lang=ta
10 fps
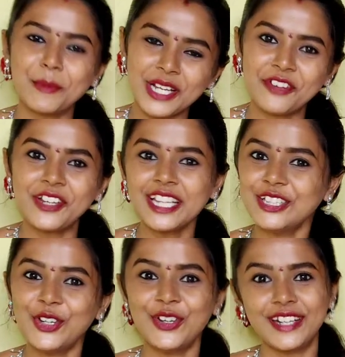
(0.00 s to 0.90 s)
நம்ம
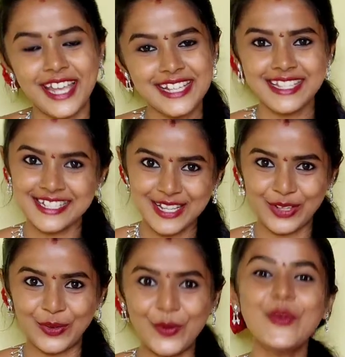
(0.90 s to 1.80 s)
நவராத்திரியோட டே
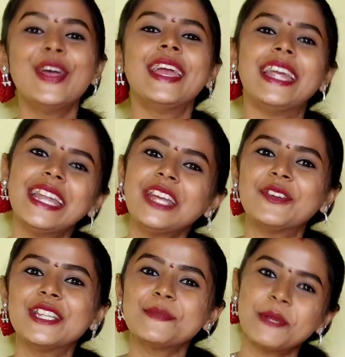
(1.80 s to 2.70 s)
சிக்ஸில்
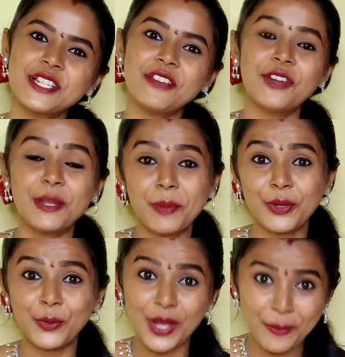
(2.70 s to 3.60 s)
வந்து ஸ்பெஷலாக
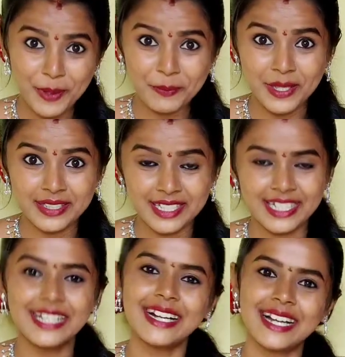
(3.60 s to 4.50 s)
வழிபடக்கூடிய அம்மன்
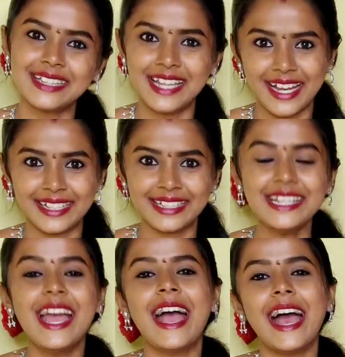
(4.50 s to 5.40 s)
பார்த்துட்டிங்கன்னா கார்த்தியாயினி